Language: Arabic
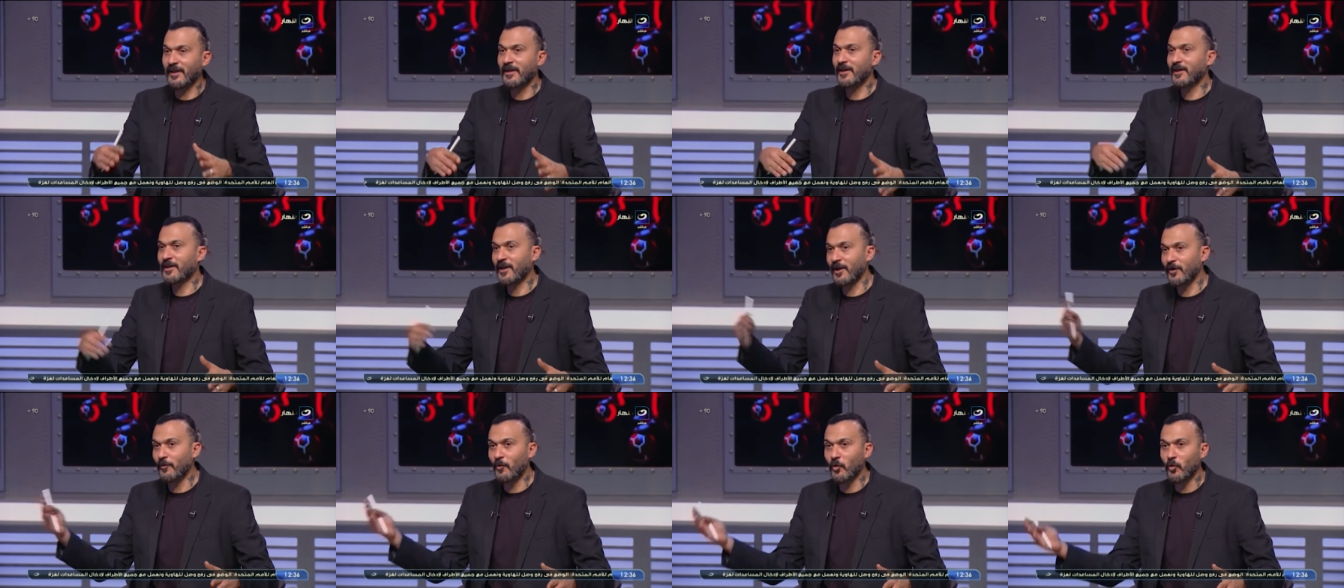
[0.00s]

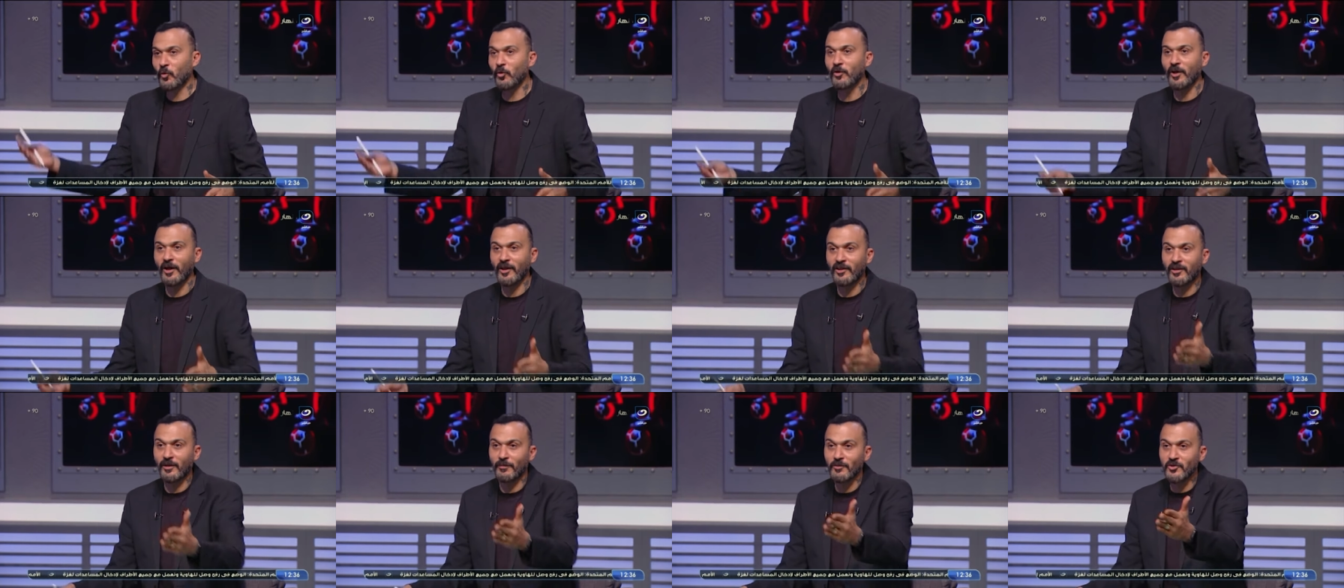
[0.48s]
حتى اللي كانوا
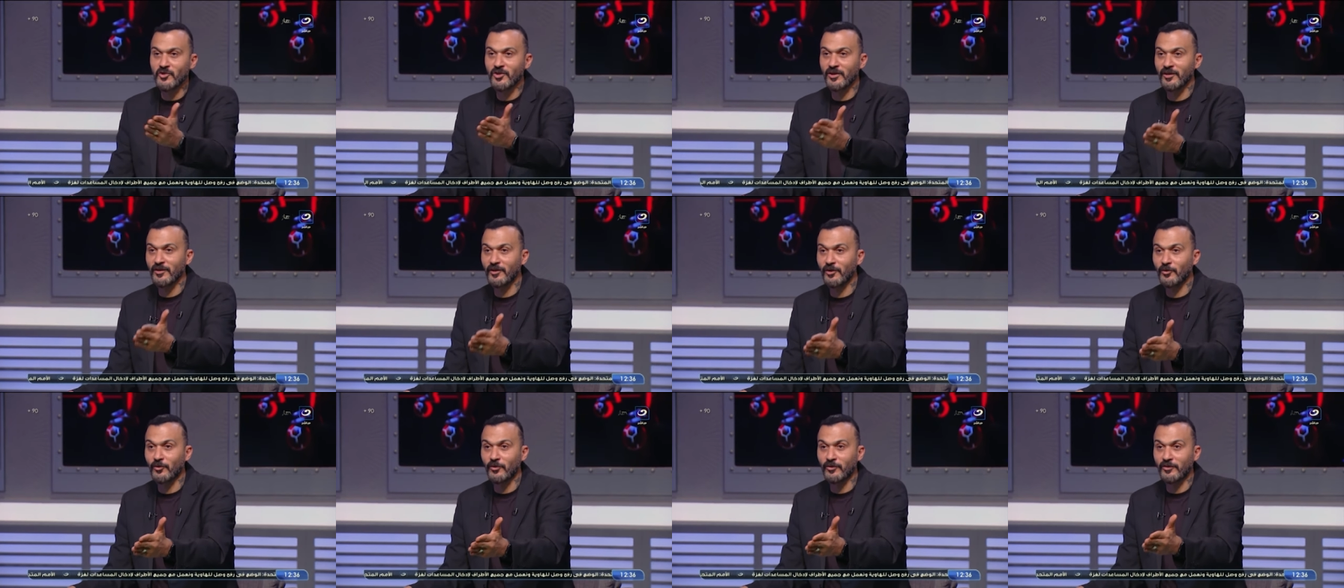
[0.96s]
موجود يعني انت
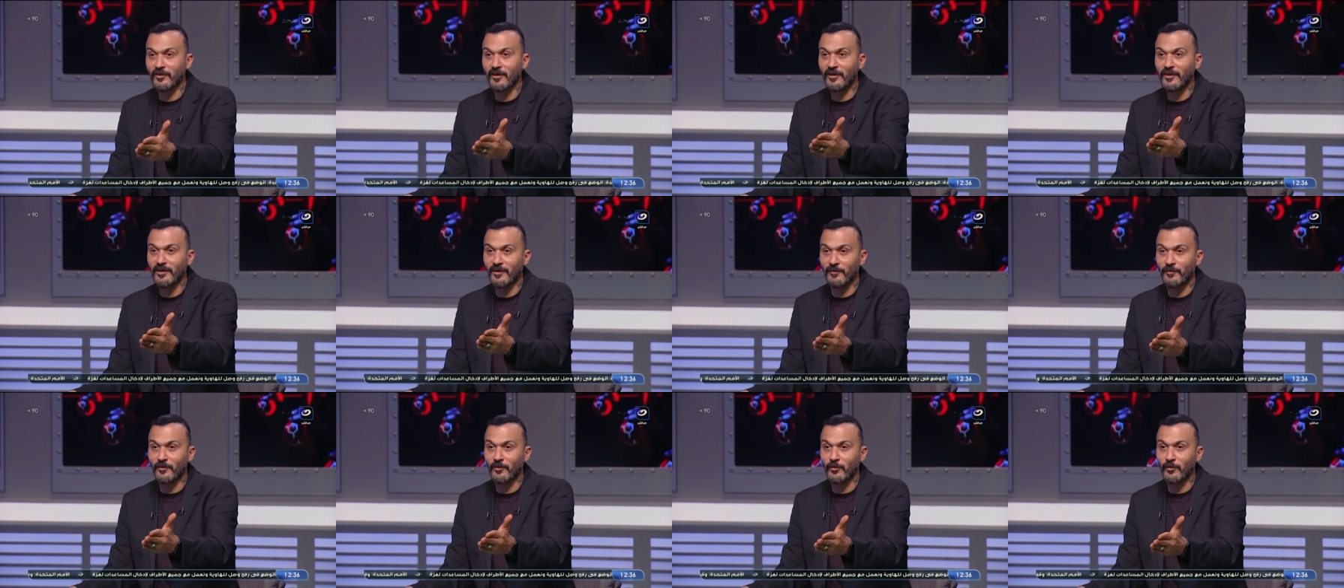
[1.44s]
ما شاء الله
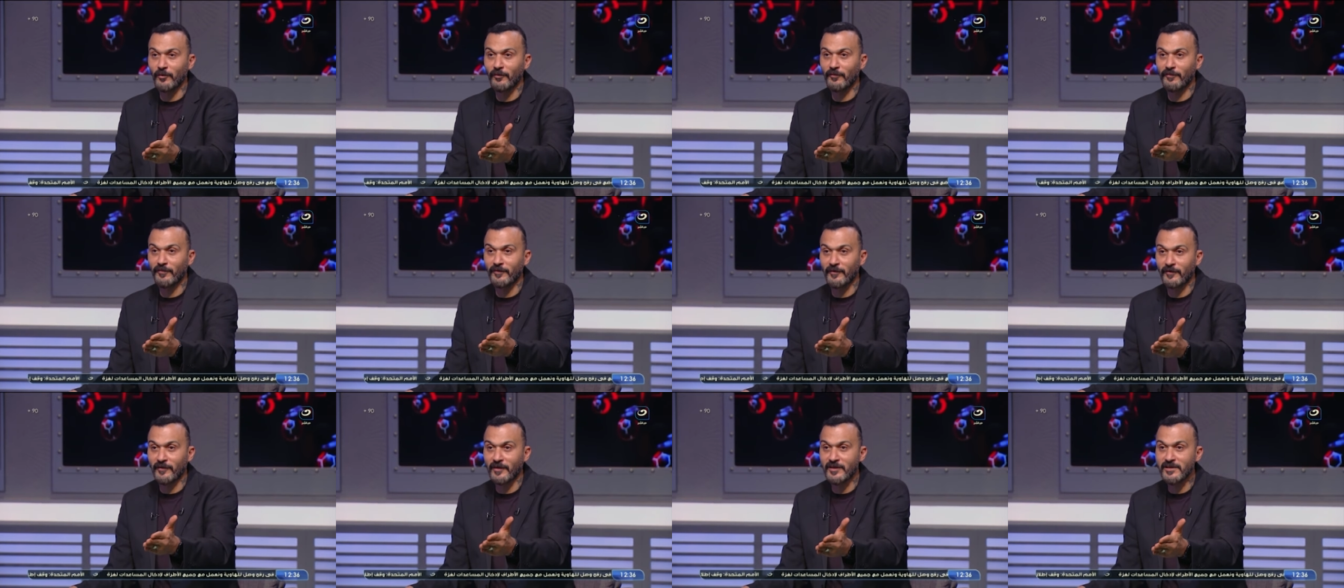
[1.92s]
كنت انت
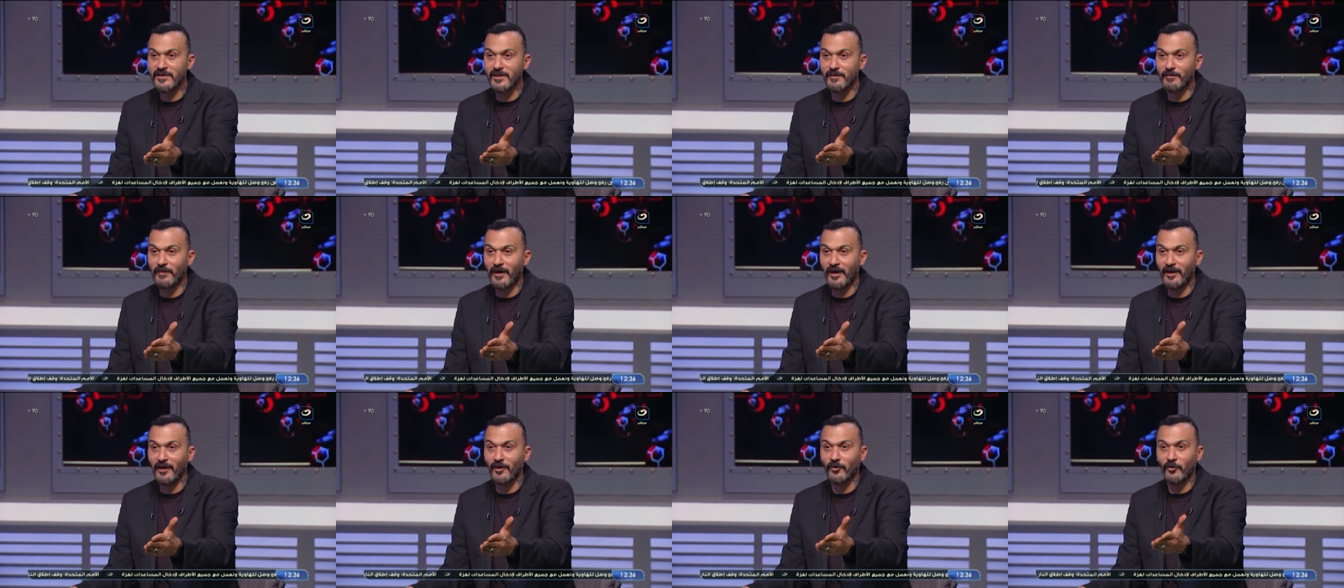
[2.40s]
موجود في
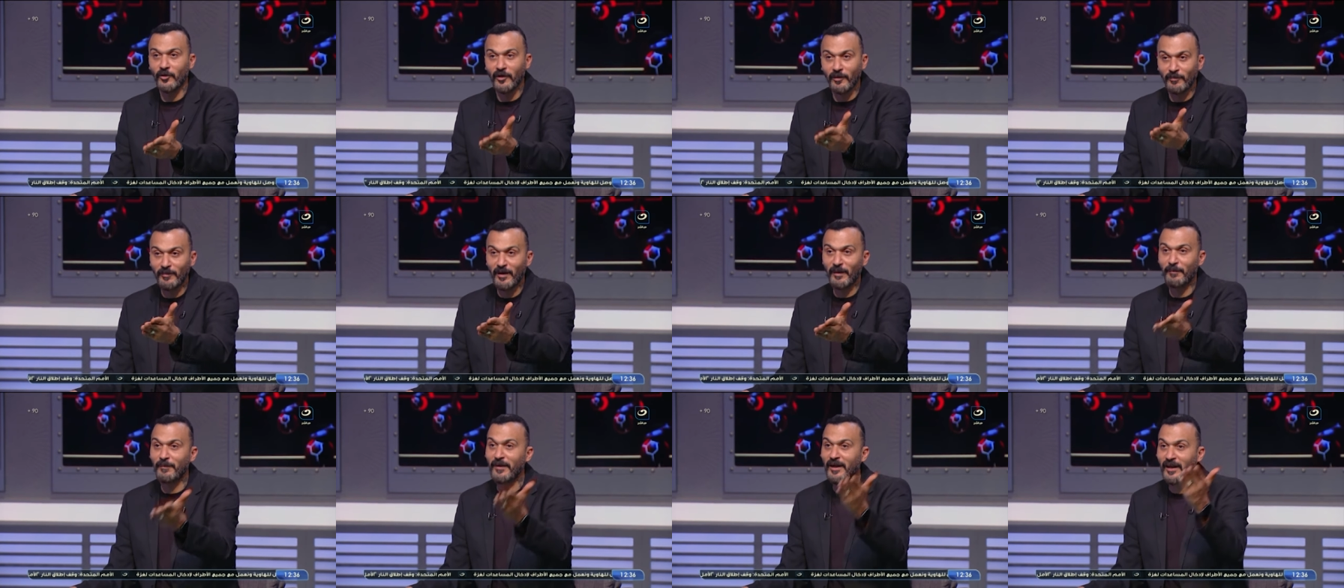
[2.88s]
غزل المحله
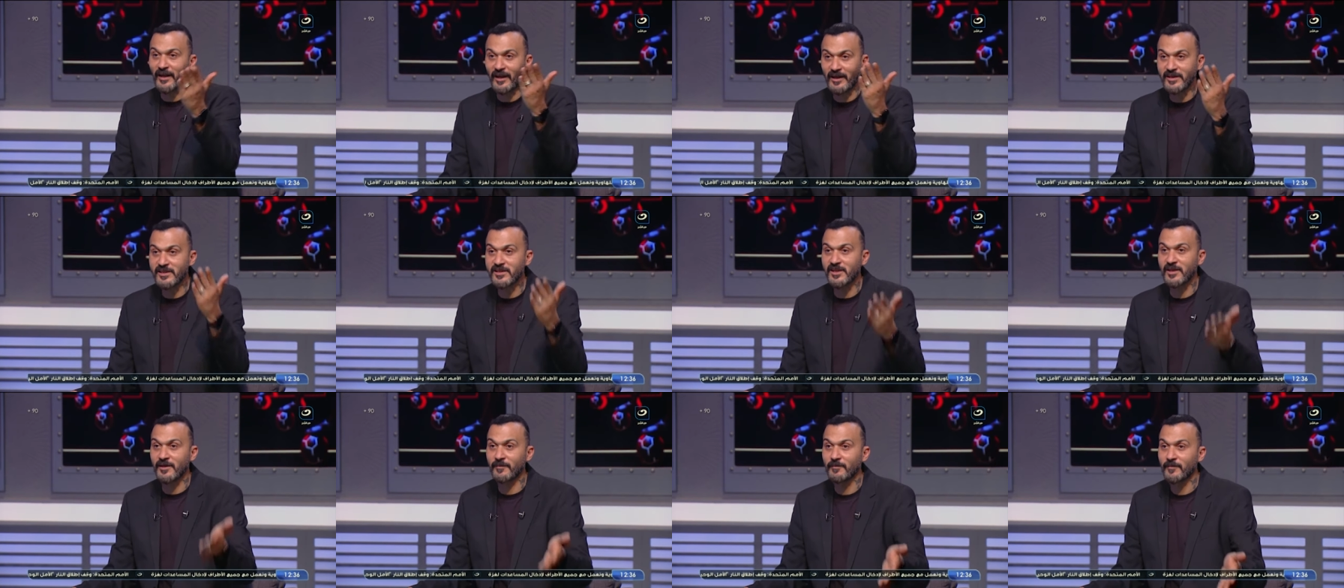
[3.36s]
كنا بنعمل
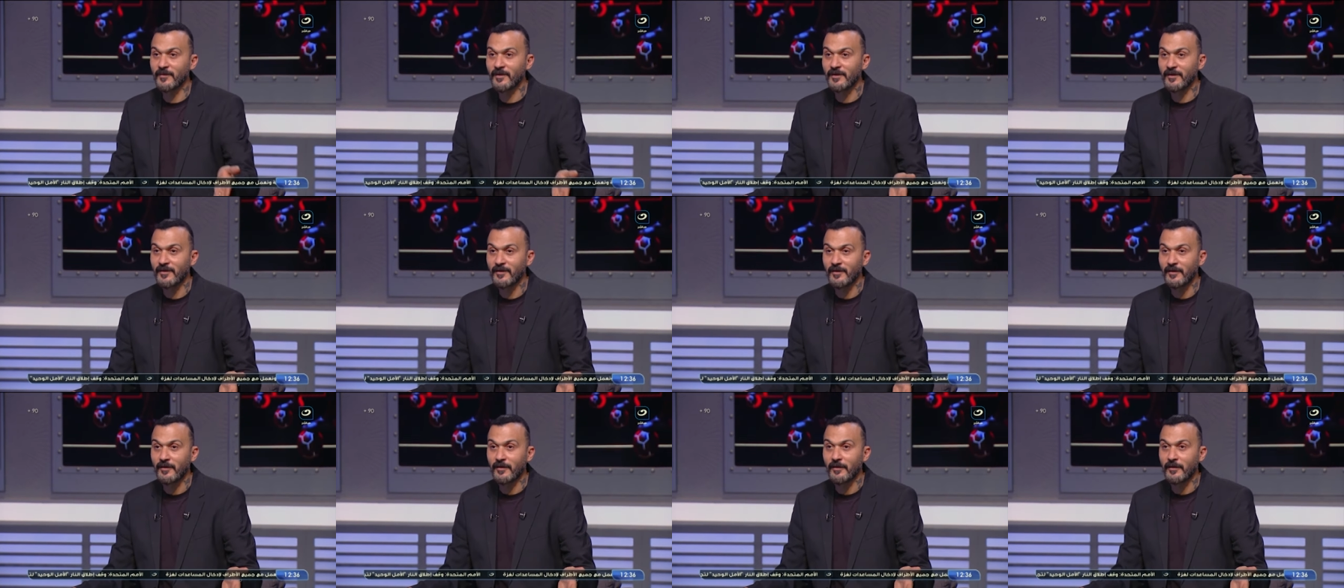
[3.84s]
لك حساب
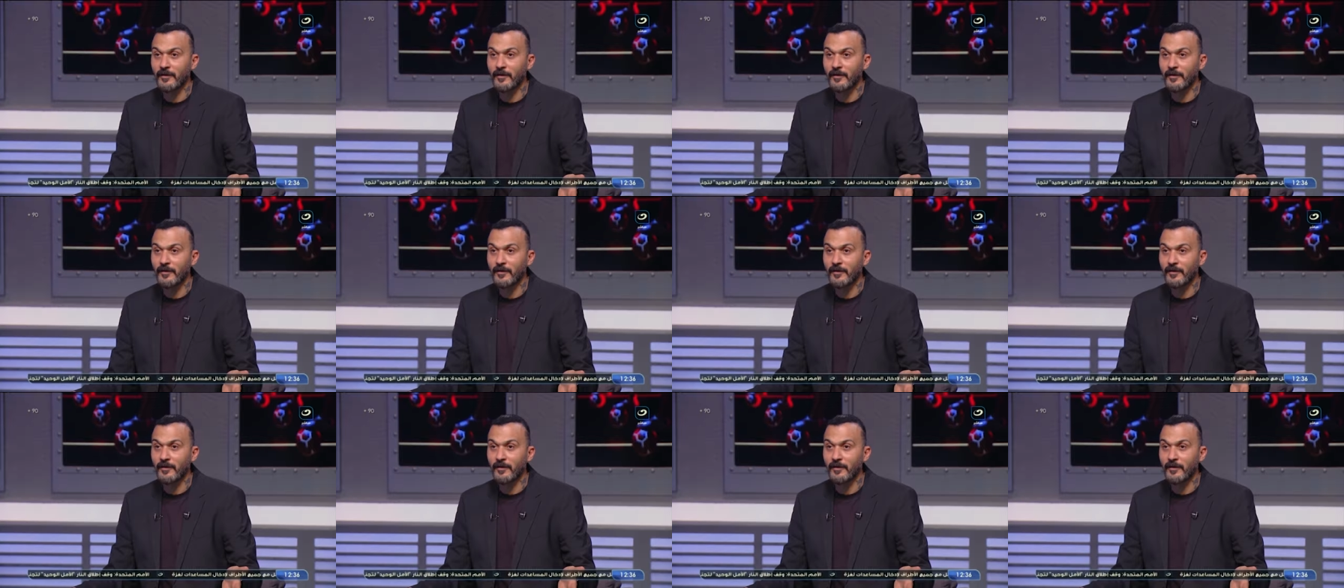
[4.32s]
ما